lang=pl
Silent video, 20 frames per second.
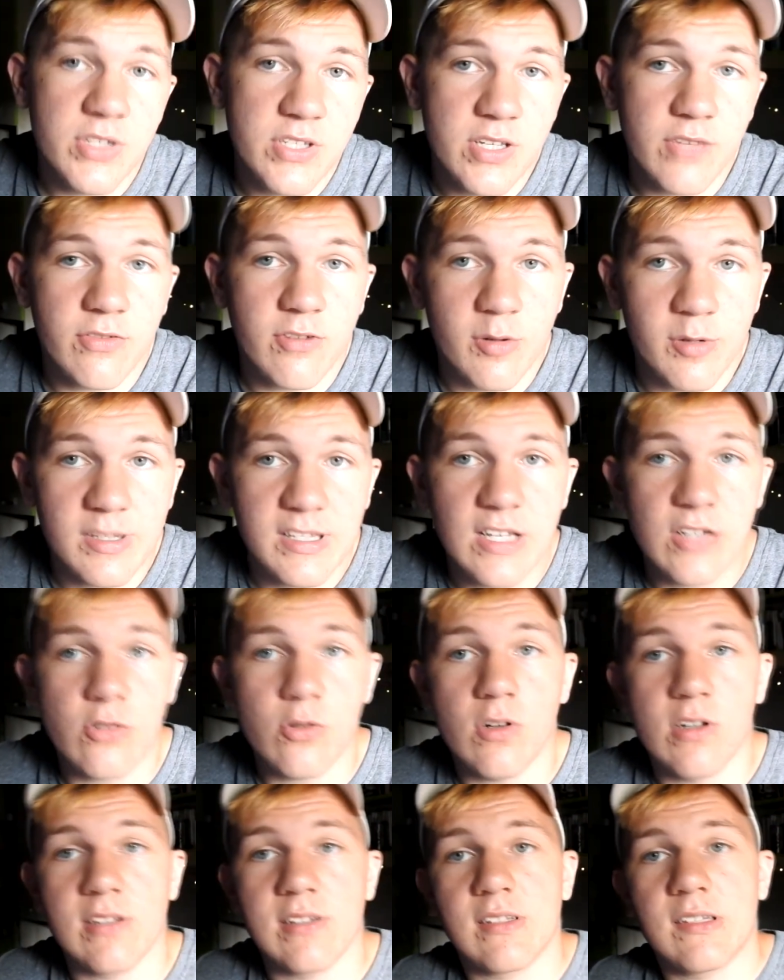Piszcie w
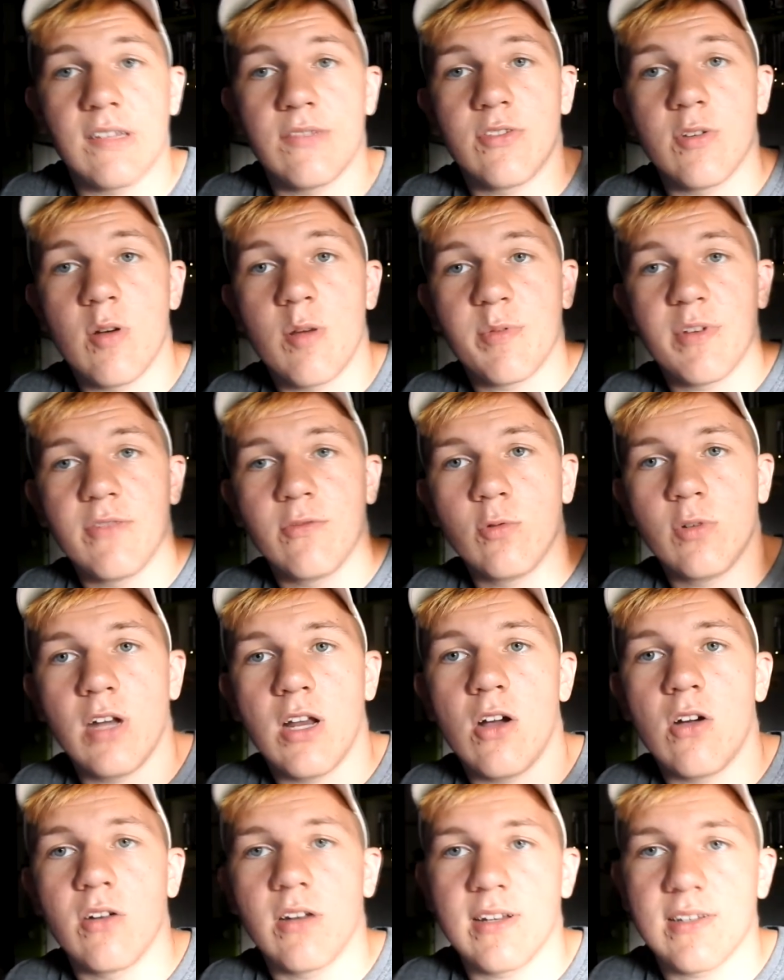komentarzu oraz zostawcie łapkę w
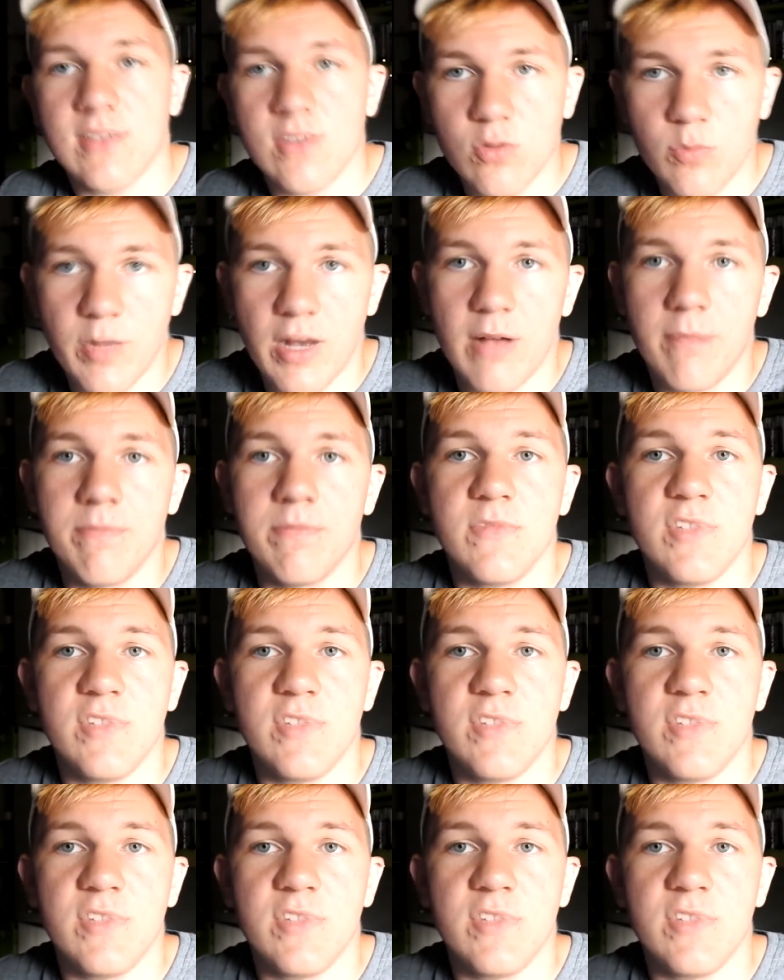górę oraz suba.